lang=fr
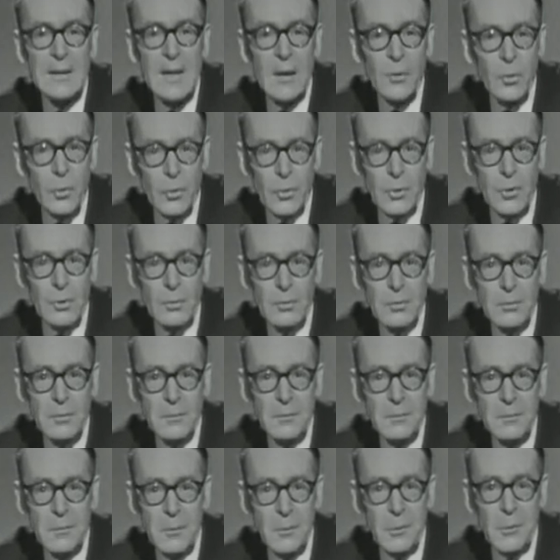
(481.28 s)
à Couton.
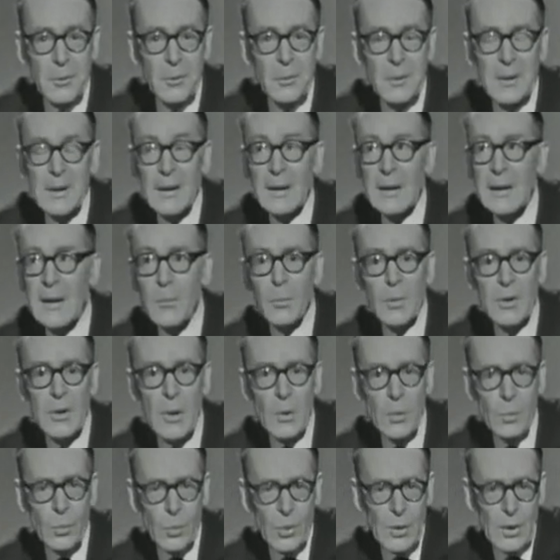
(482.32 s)
Couton, qui était député
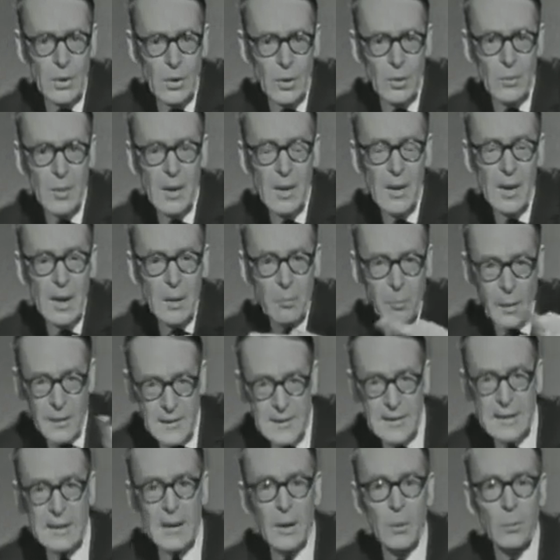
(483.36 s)
du Puy-de-Dôme, est
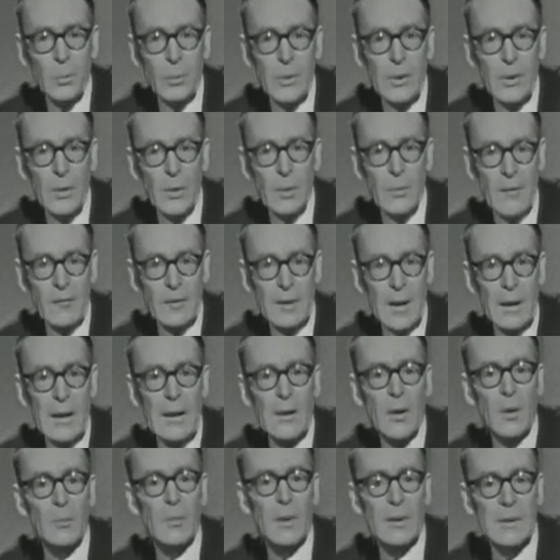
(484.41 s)
passé dans le Puy-de-Dôme avant d'aller
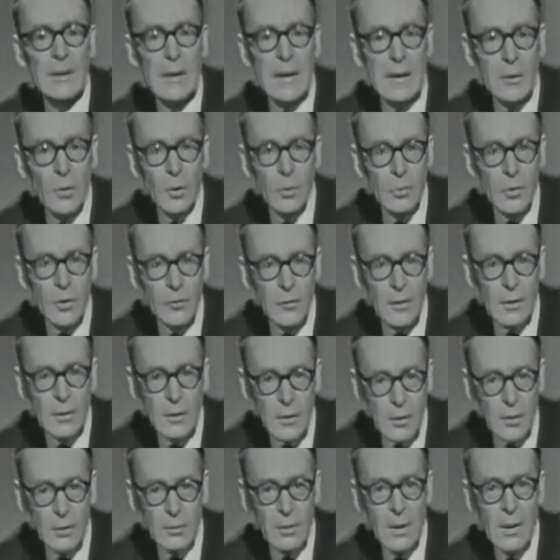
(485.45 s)
commander les troupes devant
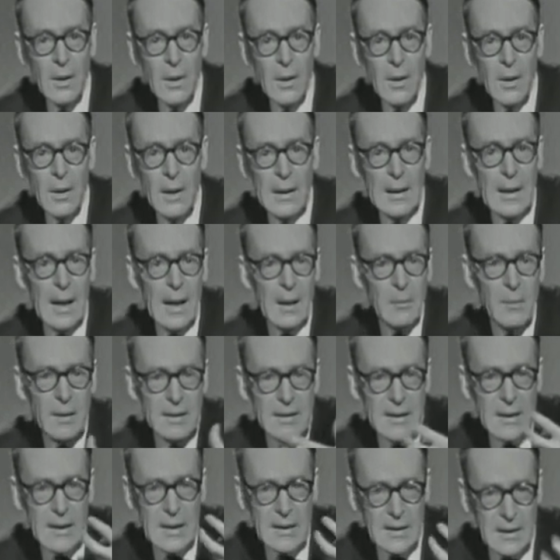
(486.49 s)
Lyon. il a
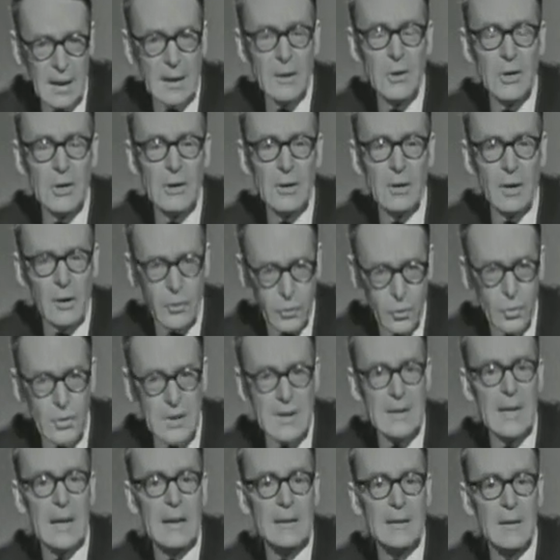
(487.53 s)
ramassé des tas de gens
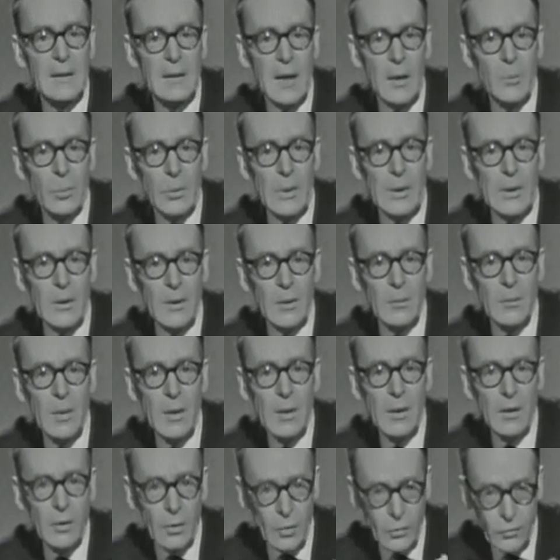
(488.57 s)
enthousiastes dans le Puy-de-Dôme
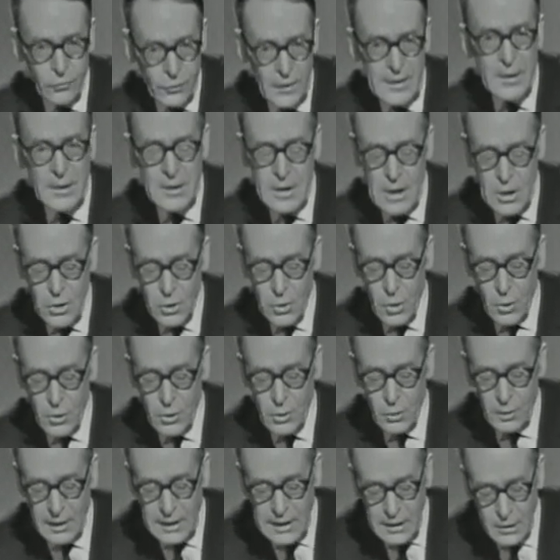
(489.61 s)
qui ont fait ce siège de
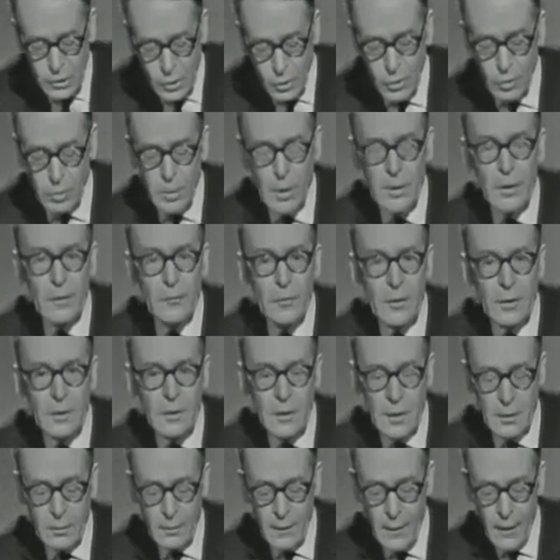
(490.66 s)
Lyon qui tombe le 9
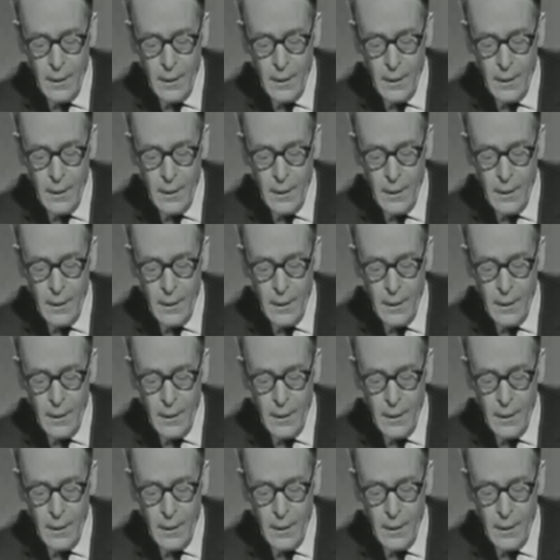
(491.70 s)
octobre.